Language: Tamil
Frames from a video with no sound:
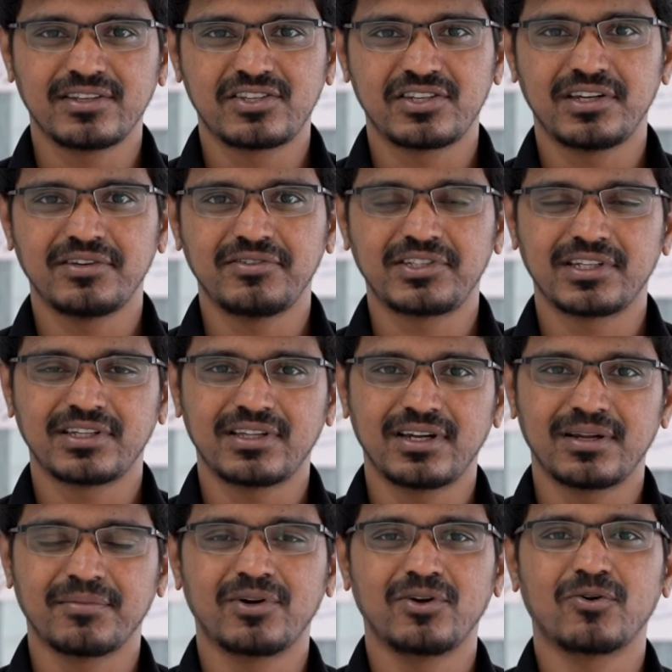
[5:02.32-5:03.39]
இந்த சின்ன
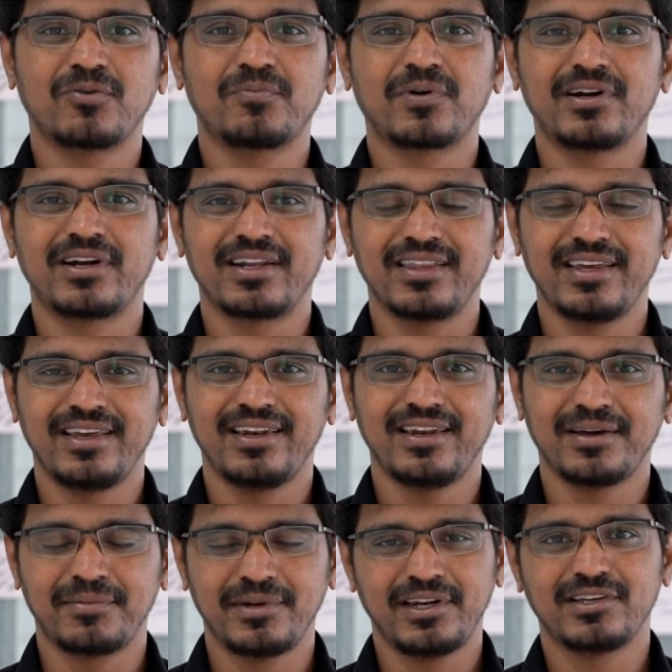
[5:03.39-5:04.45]
விஷயத்த நம்ம நோட் பண்ணுறதே
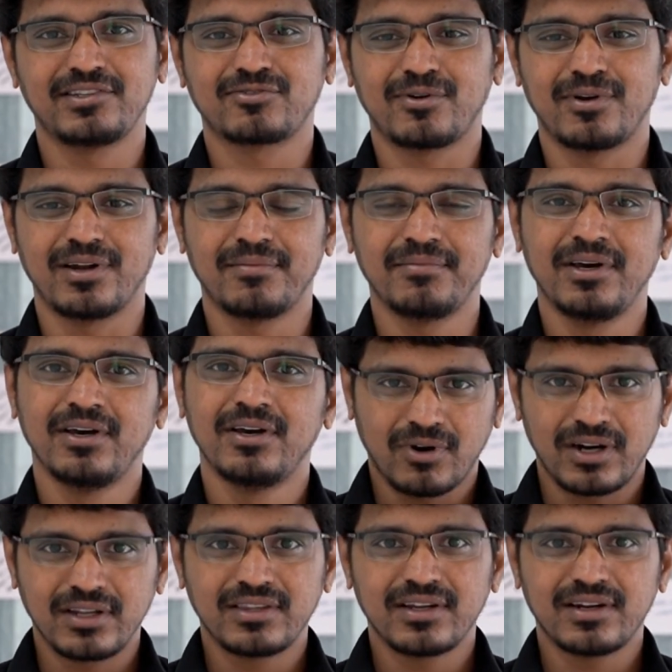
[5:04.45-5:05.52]
இல்லை அப்படின்னே சொல்லலாம் ஸோ
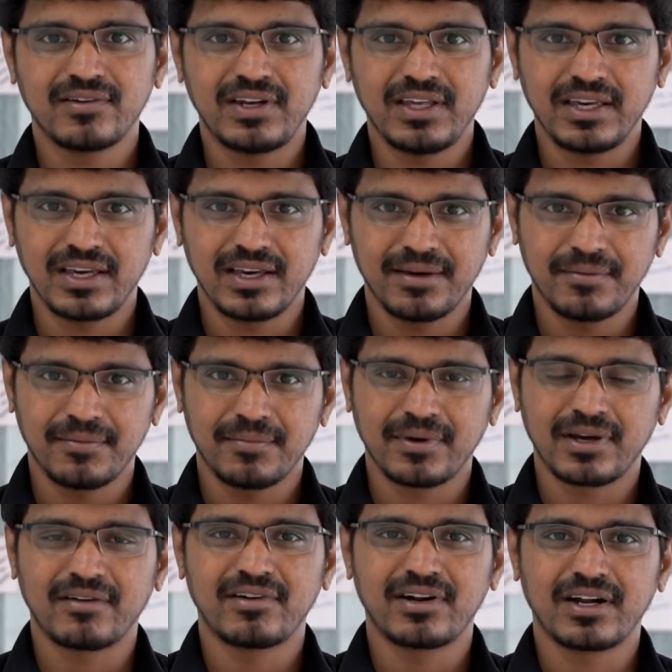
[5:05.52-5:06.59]
அடுத்த தடவை நீங்கள்
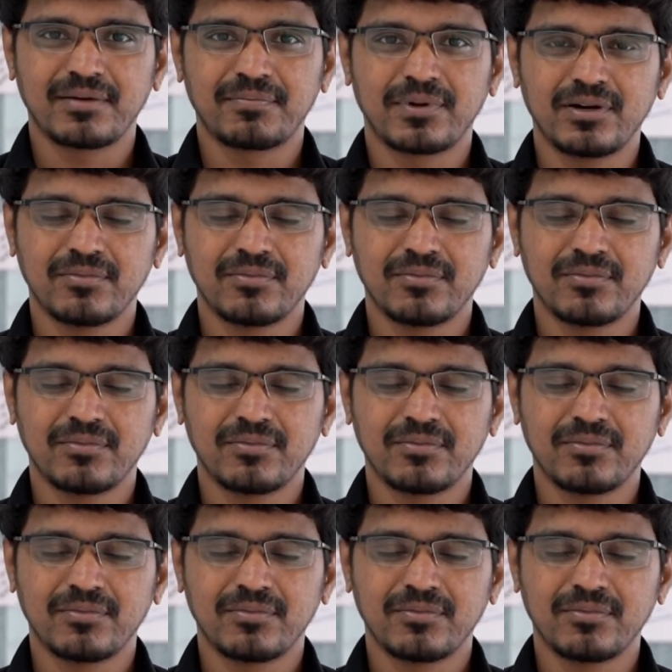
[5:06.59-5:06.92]
கவரை கட்